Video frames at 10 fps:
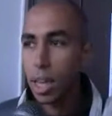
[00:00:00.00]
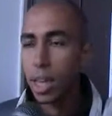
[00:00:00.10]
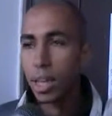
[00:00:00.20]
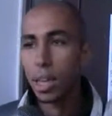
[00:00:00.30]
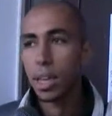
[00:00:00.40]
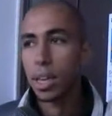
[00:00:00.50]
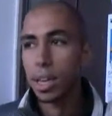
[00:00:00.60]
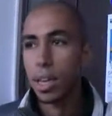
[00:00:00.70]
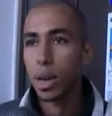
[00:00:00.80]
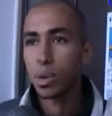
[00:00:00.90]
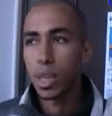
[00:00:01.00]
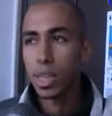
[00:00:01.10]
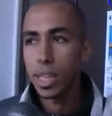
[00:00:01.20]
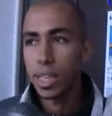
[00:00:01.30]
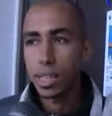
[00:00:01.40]
e, e
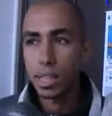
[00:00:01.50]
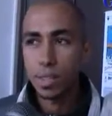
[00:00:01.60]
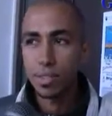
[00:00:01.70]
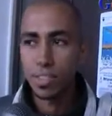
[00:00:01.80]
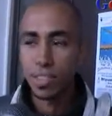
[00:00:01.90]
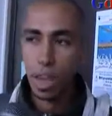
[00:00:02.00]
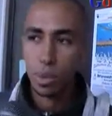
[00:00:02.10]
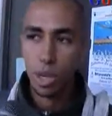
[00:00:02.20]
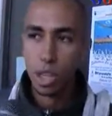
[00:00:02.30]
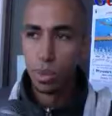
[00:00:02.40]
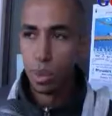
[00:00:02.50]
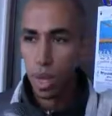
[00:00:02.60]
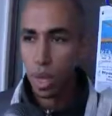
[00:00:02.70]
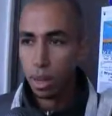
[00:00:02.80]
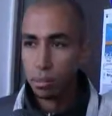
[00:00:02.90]
quindi viviamo diciamo,
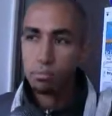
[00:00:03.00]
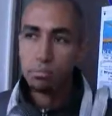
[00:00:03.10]
una,